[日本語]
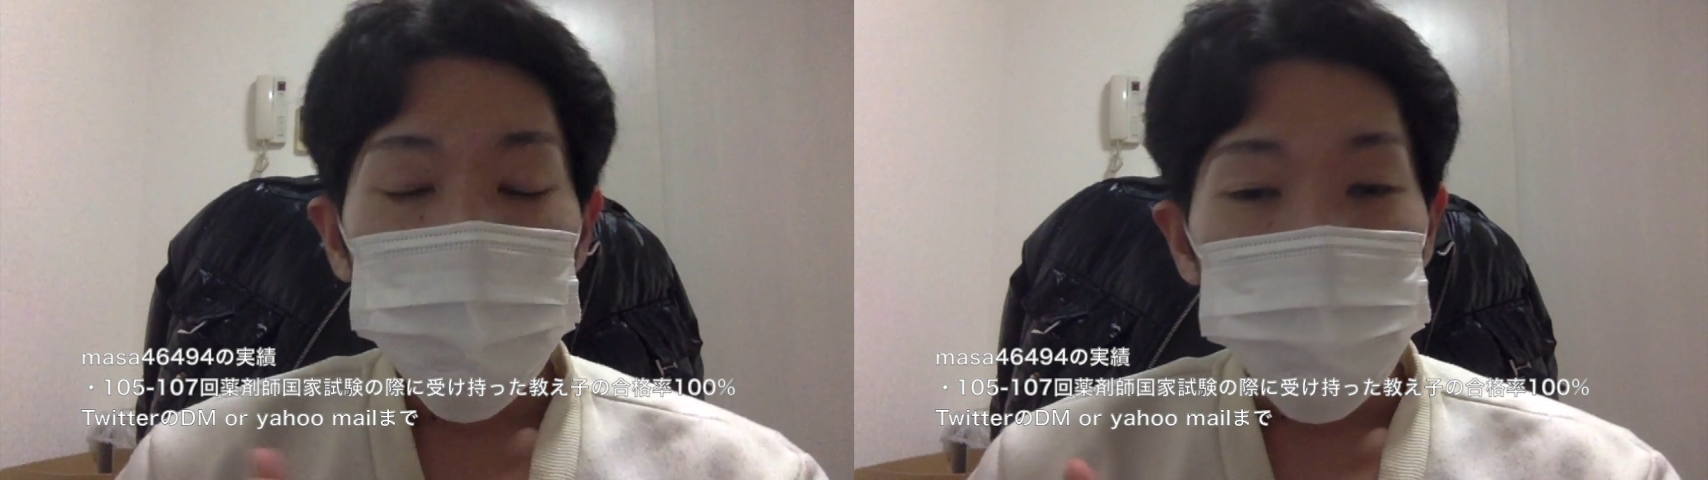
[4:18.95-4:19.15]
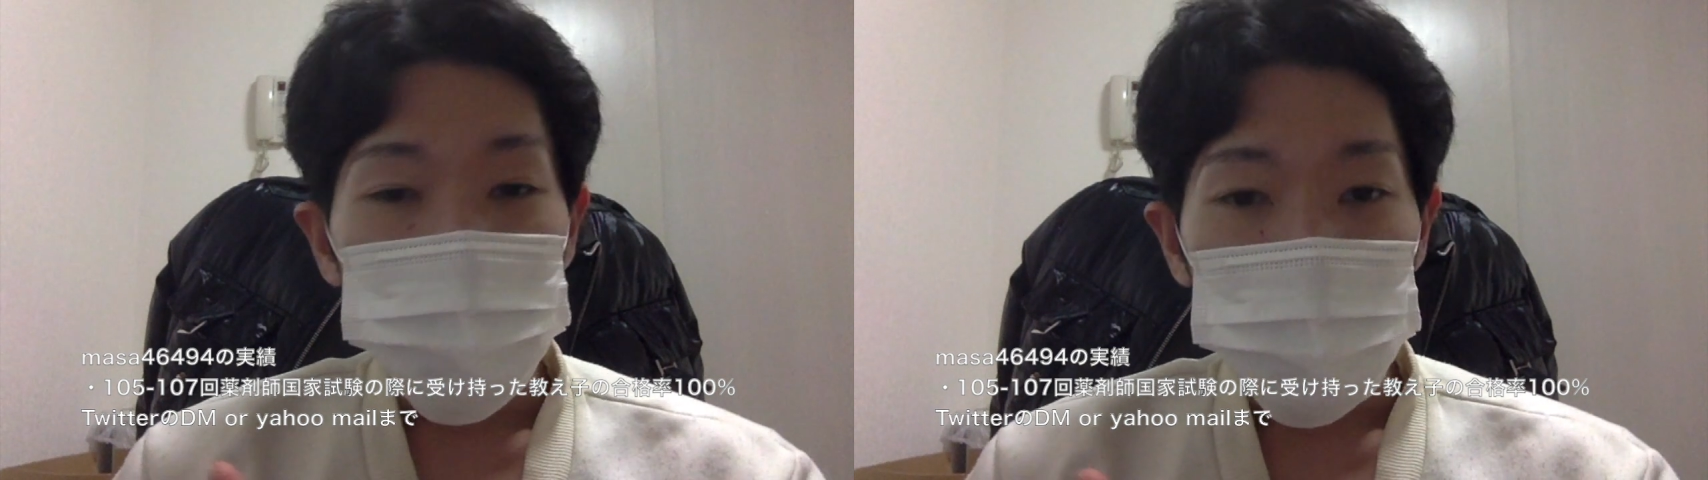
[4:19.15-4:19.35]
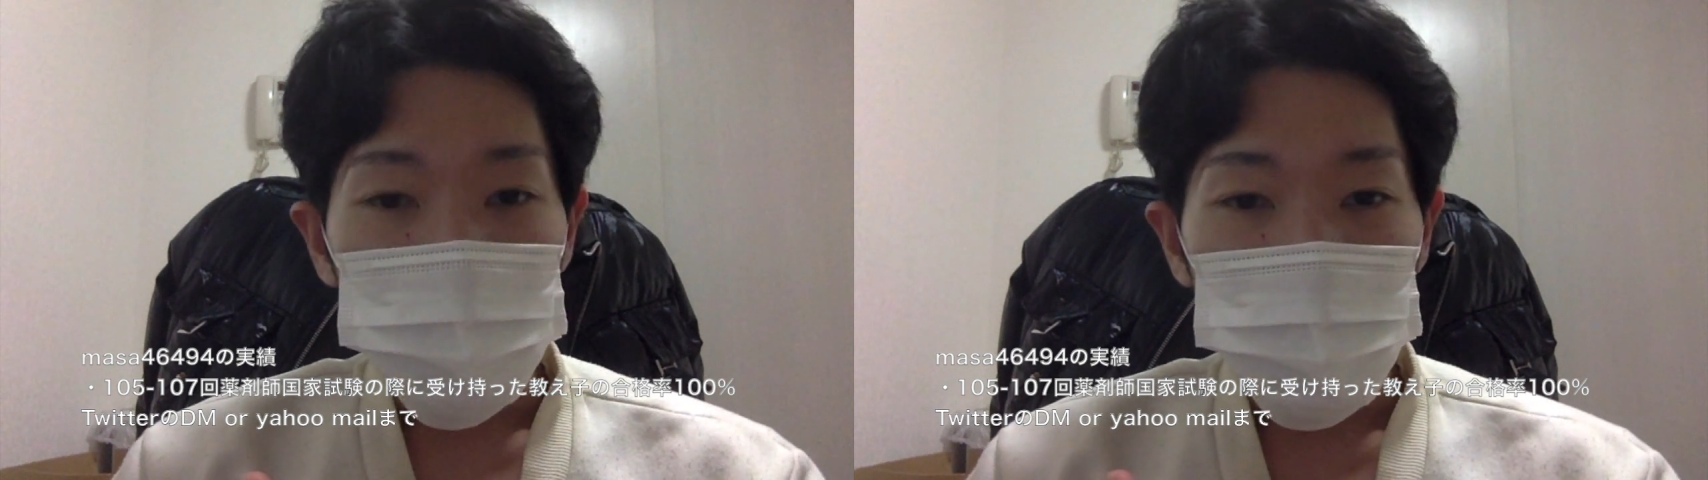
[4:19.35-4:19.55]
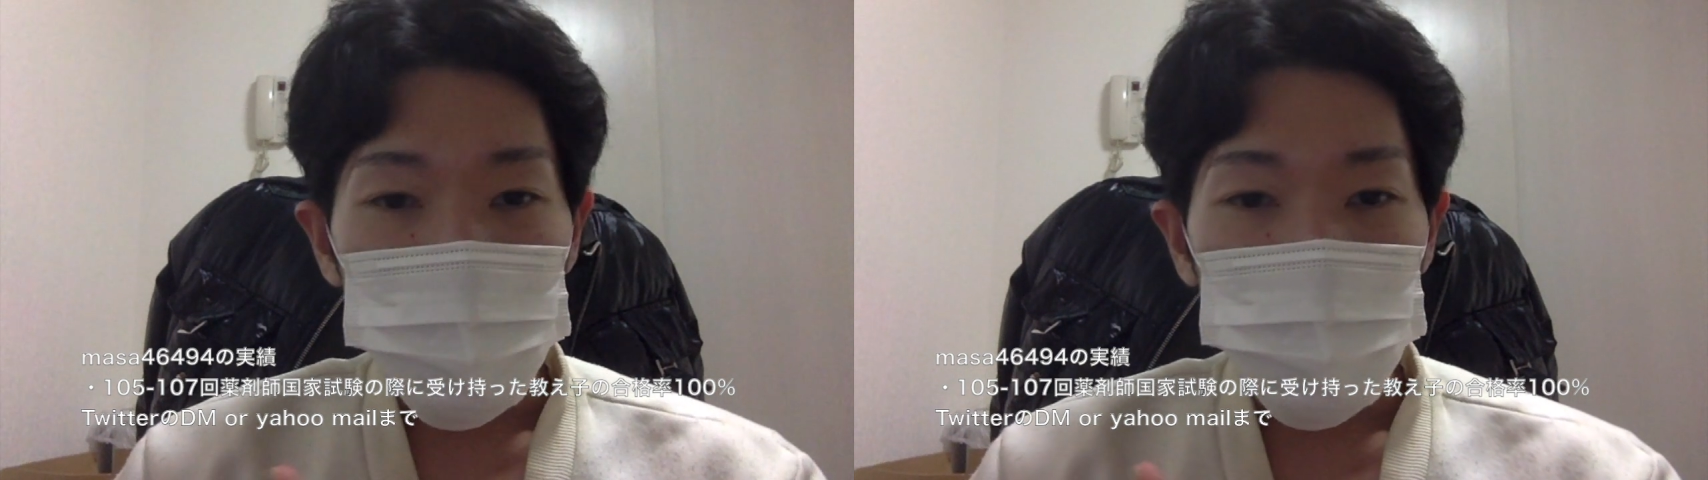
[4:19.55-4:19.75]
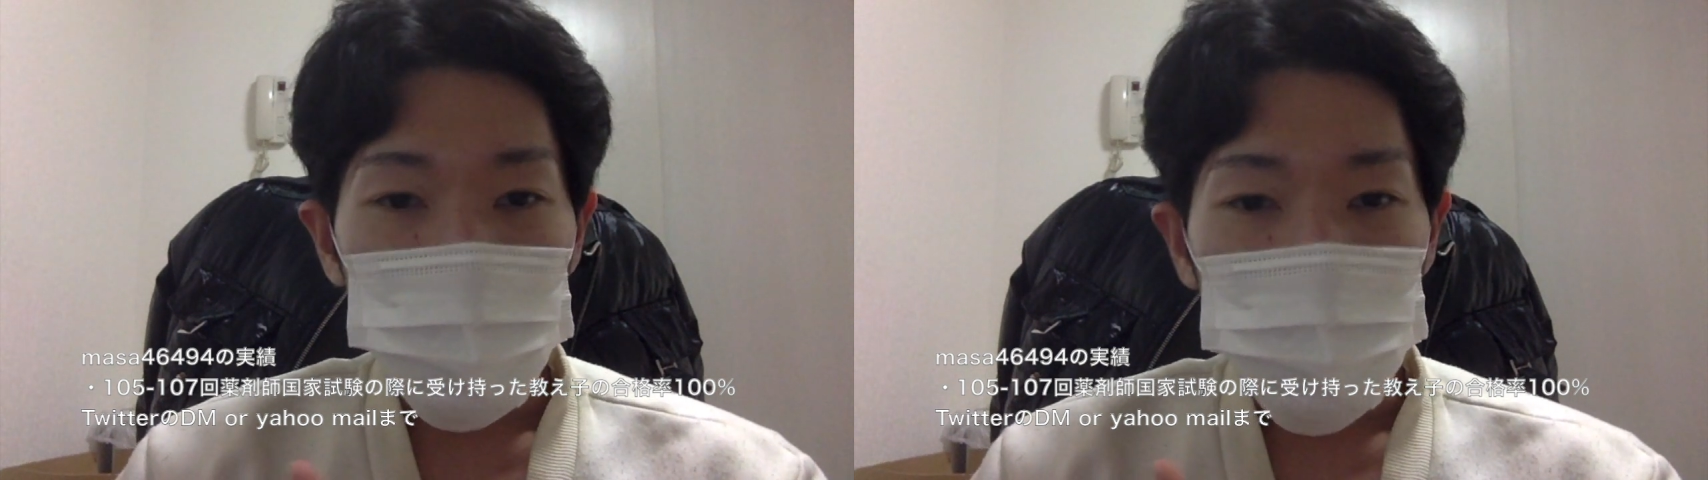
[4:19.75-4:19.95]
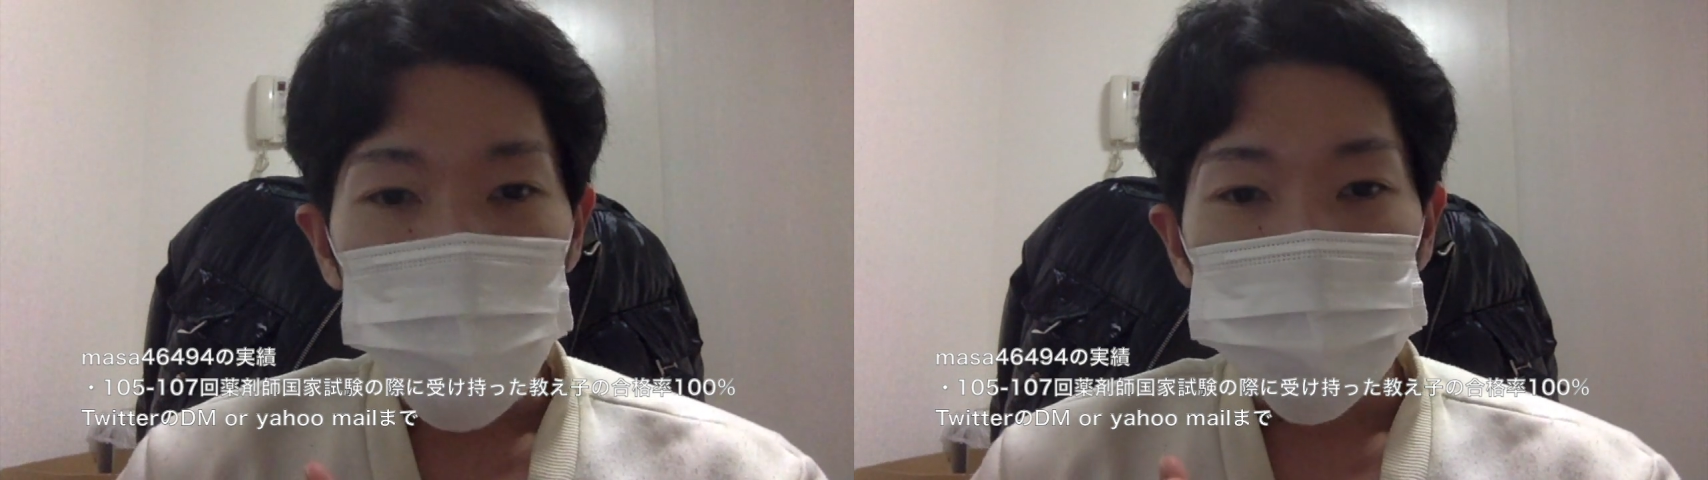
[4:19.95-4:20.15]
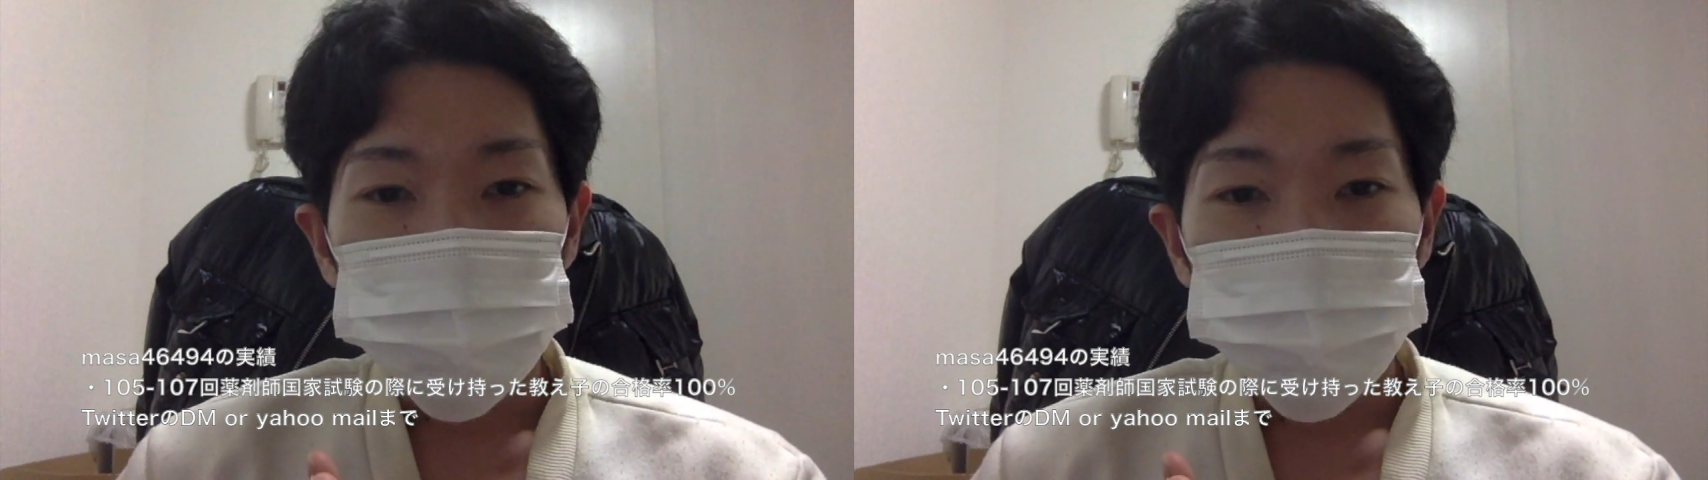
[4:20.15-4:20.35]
勉強法を